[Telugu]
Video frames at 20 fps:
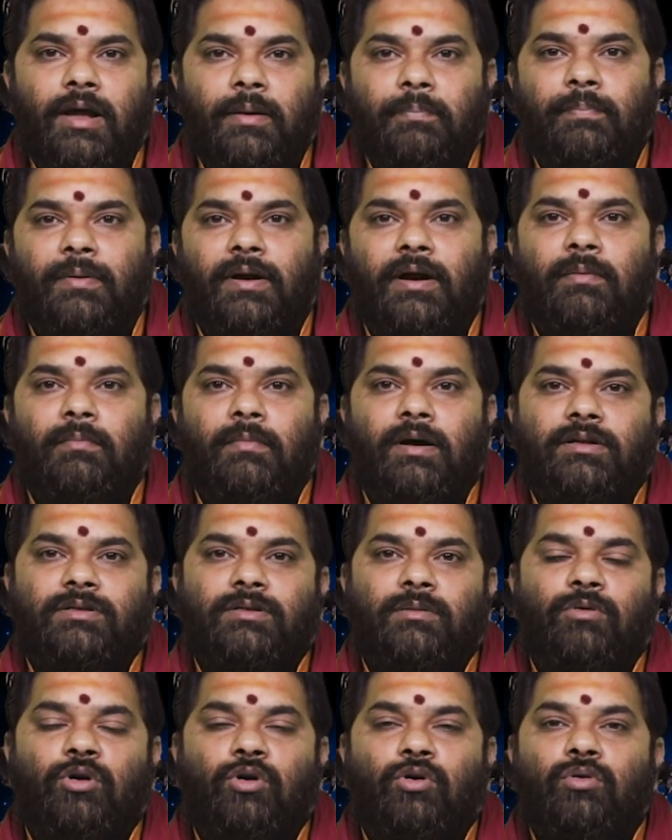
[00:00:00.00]
ఏప్రిల్
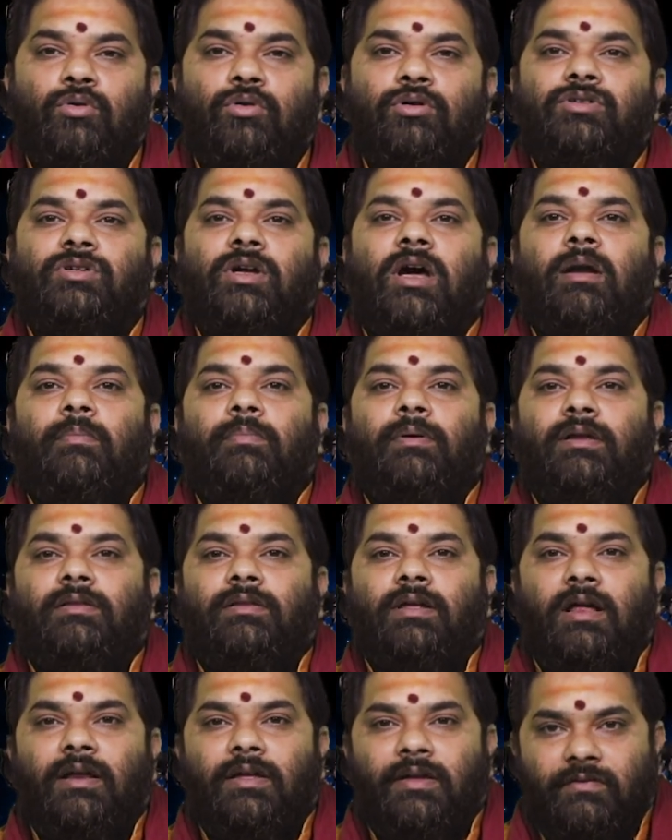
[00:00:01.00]
మాసంలో గోచార
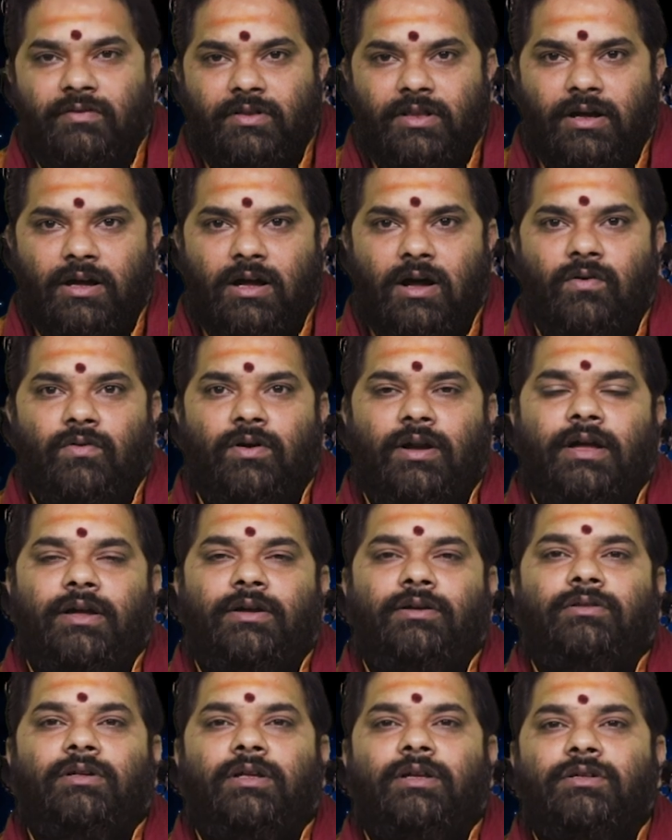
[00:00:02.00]
ఫలితాలు ఏ విధంగా
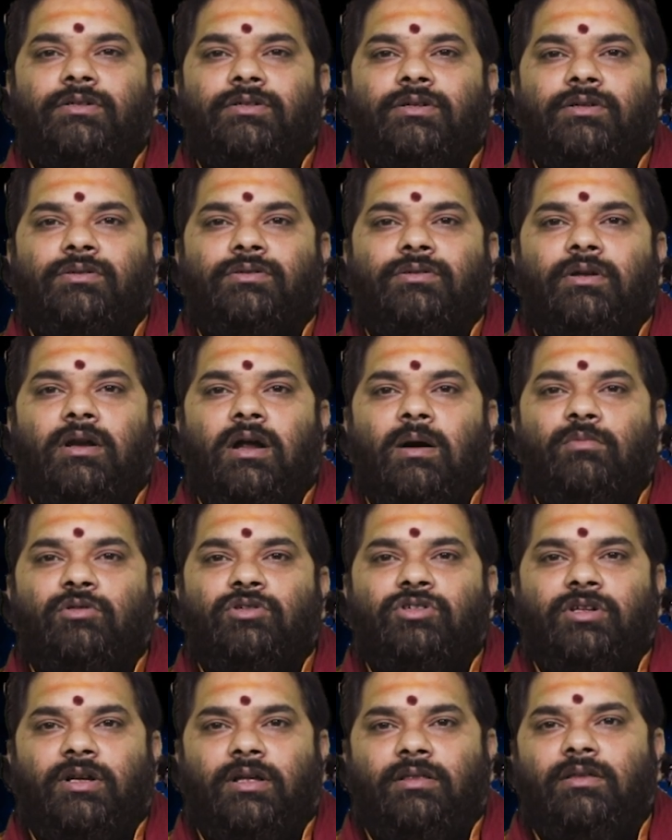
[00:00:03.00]
ఉన్నాయో తెలియచేస్తున్నాము
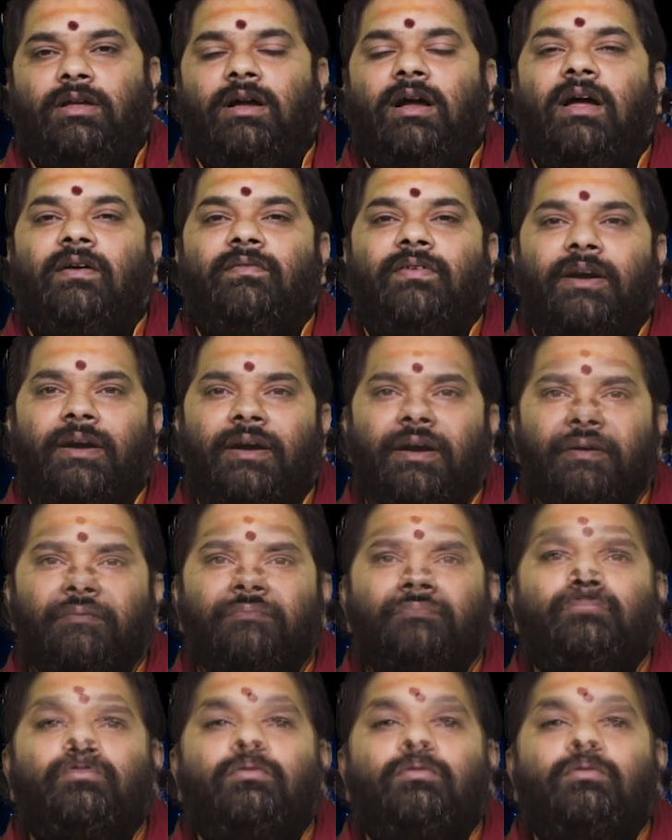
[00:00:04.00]
శ్రద్ధగా వినండి